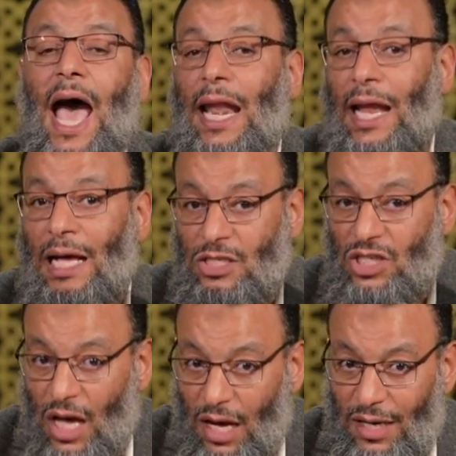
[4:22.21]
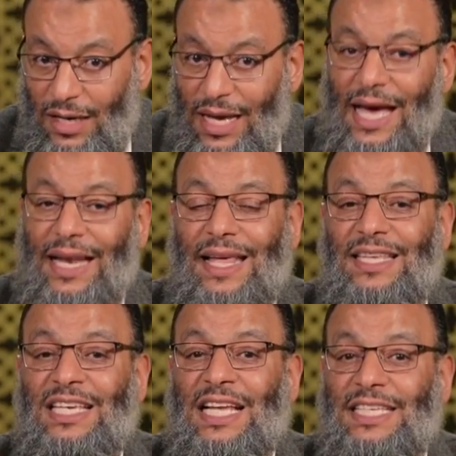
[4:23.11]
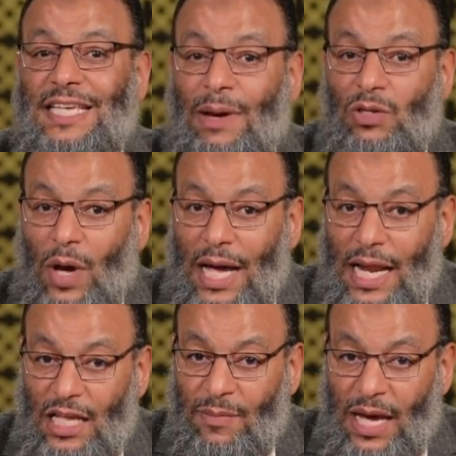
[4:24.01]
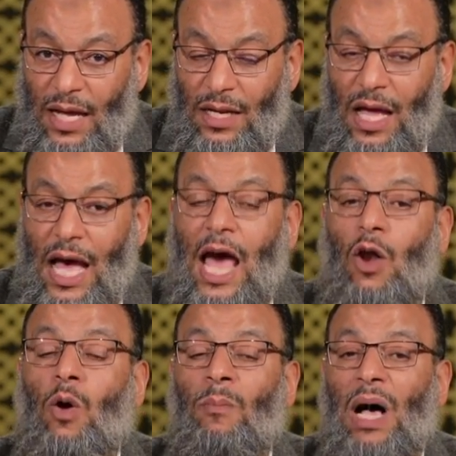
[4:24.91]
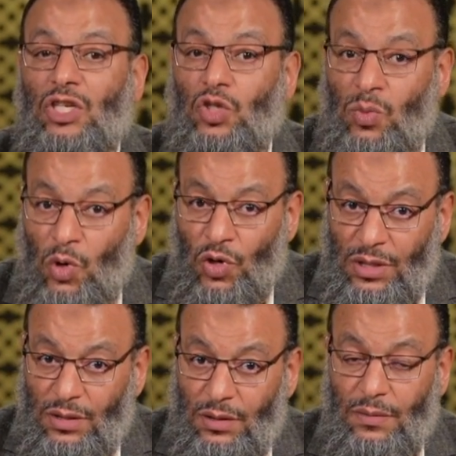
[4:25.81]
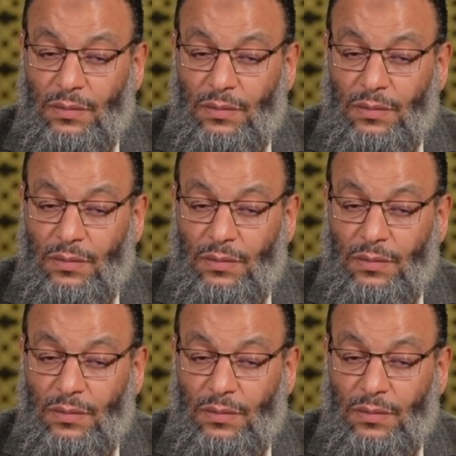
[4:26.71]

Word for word: الأنصار الذين ثبتوا على الإيمان هل هم معصومون؟